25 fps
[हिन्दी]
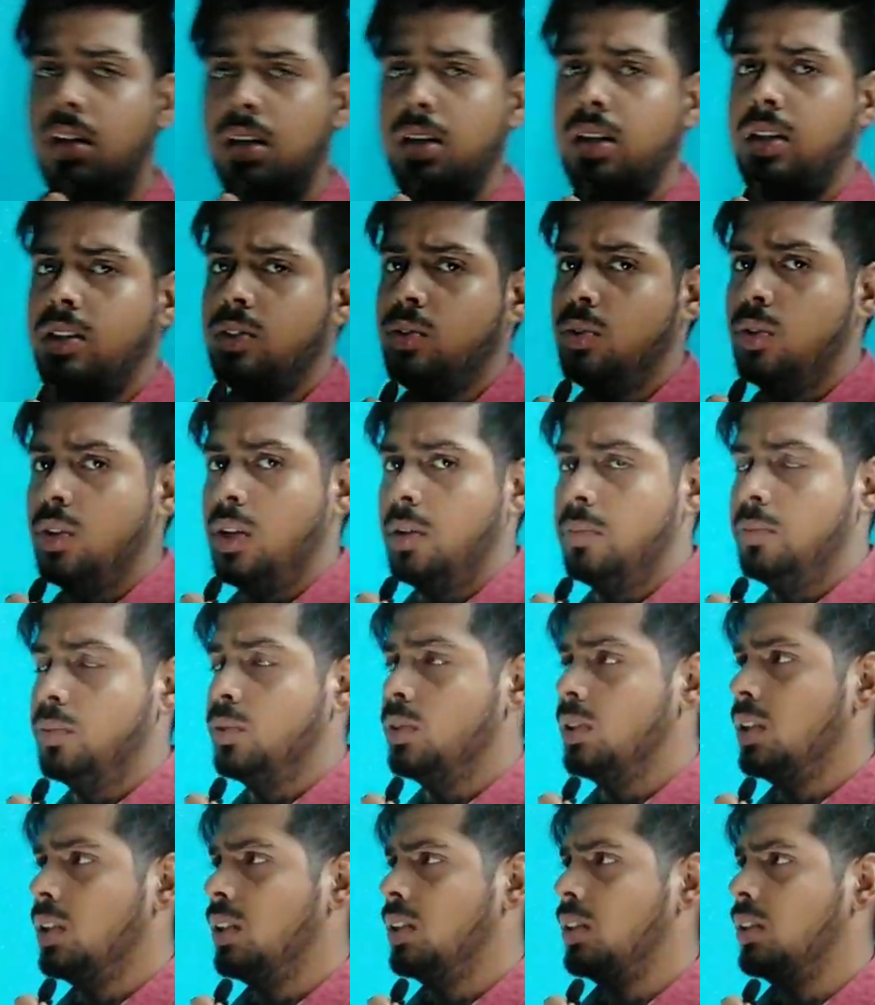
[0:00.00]
अगर दुर्गा
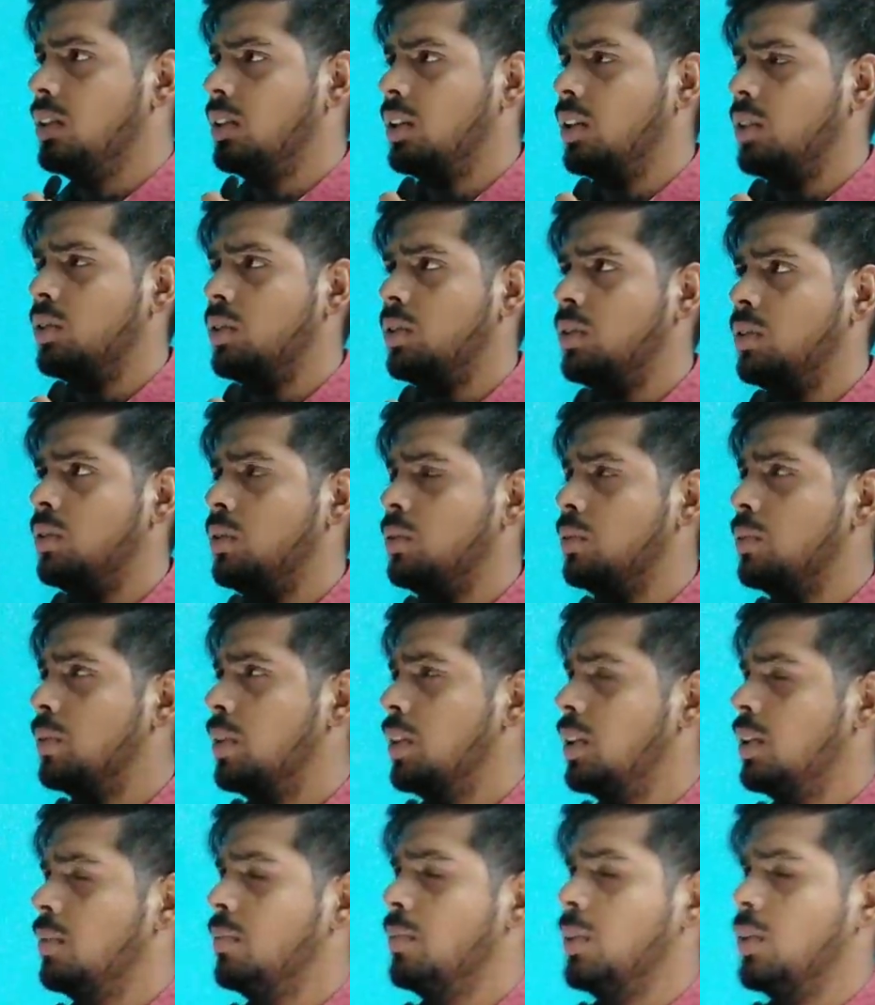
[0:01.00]
पूजा
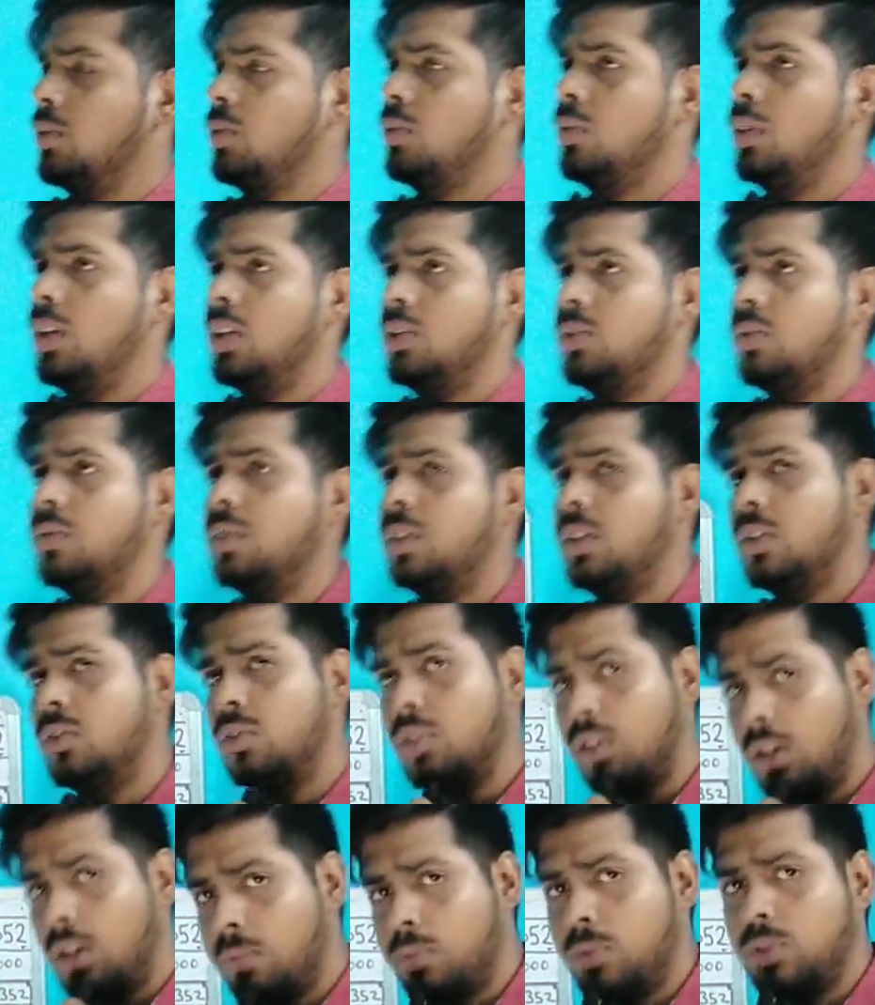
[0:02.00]
अक्टूबर में हुआ तो फिर
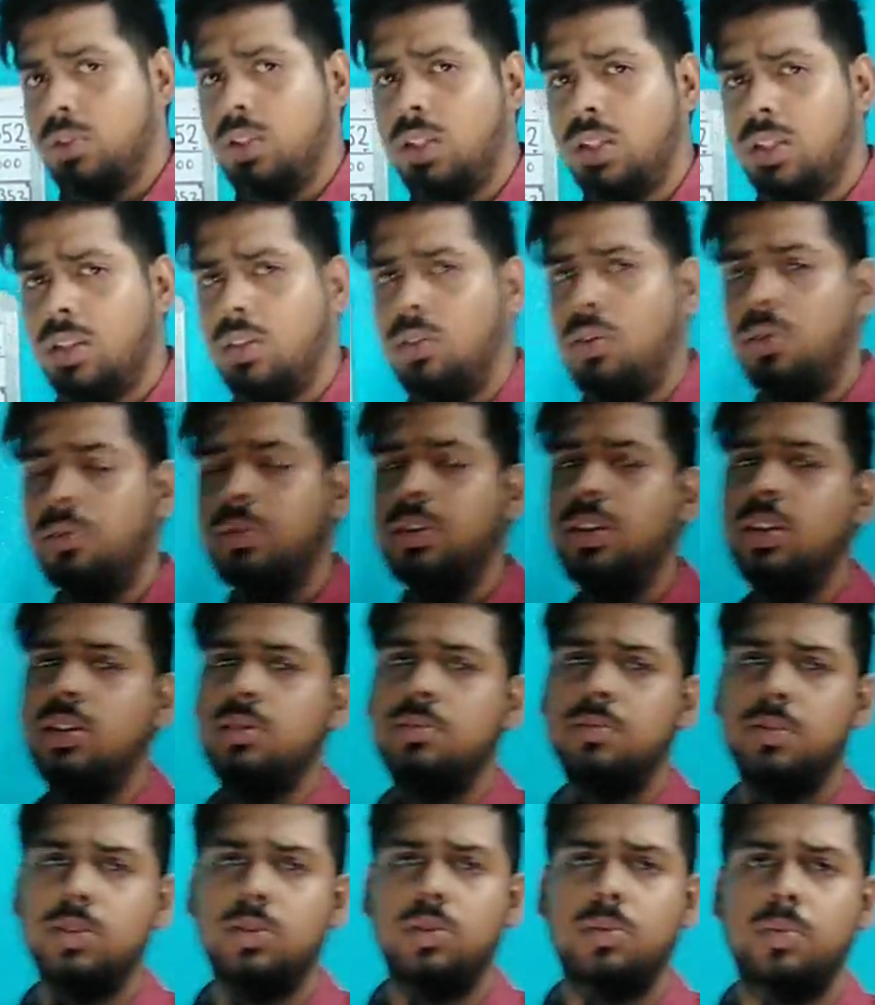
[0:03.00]
दुर्गा पूजा का नौवीं
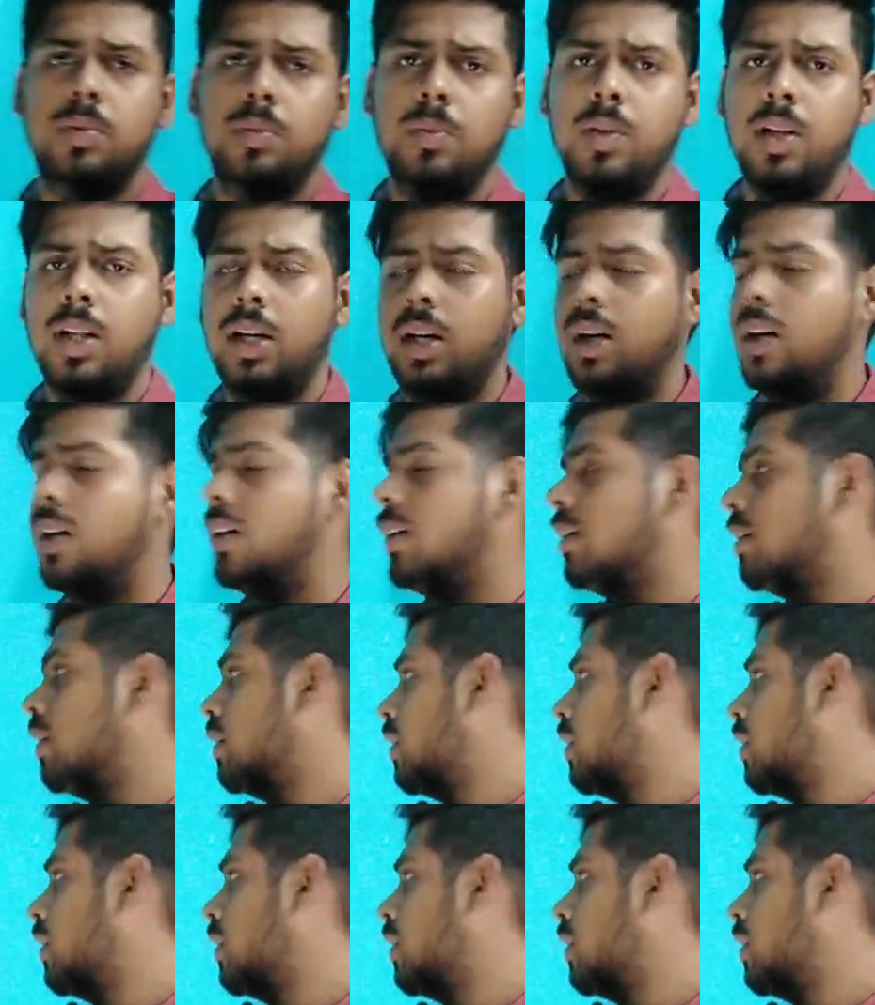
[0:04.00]
दसवीं को भी मिलेगा